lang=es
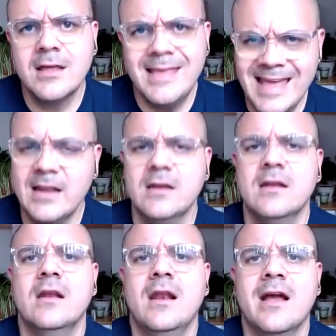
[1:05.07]
quieren
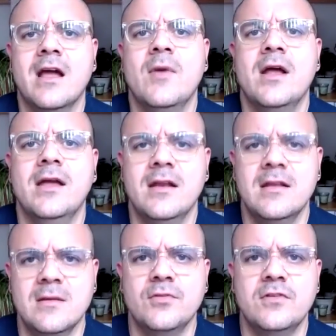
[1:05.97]
la cámara en
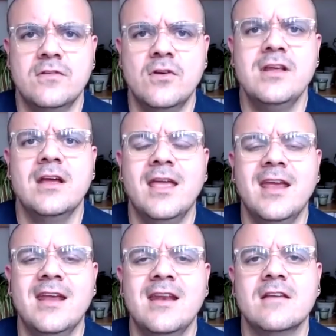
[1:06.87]
esa posición y que quieren
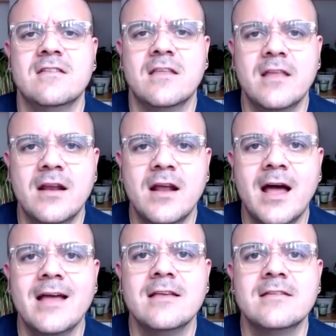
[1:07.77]
acceder a esta
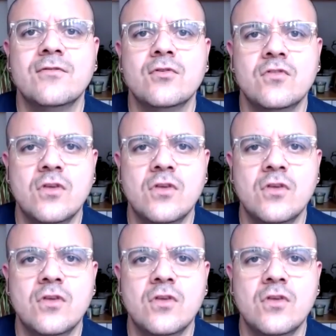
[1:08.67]
función